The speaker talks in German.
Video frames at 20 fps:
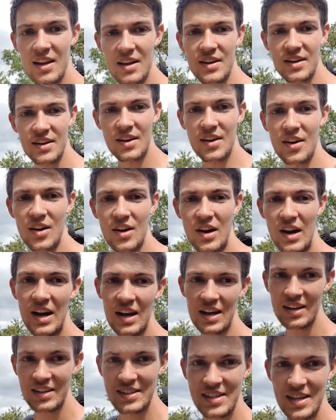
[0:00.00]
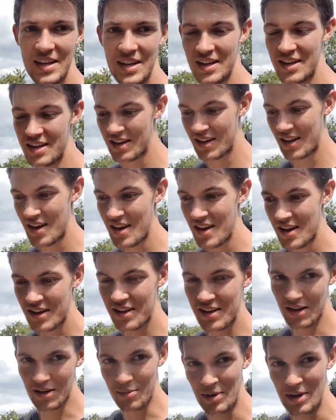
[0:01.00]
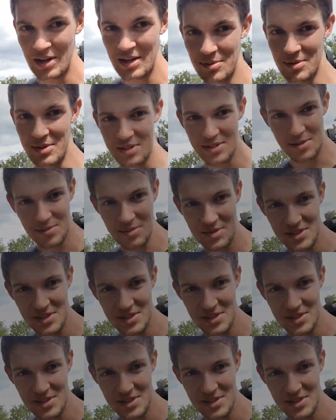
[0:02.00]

Noch acht Kilometer bis zum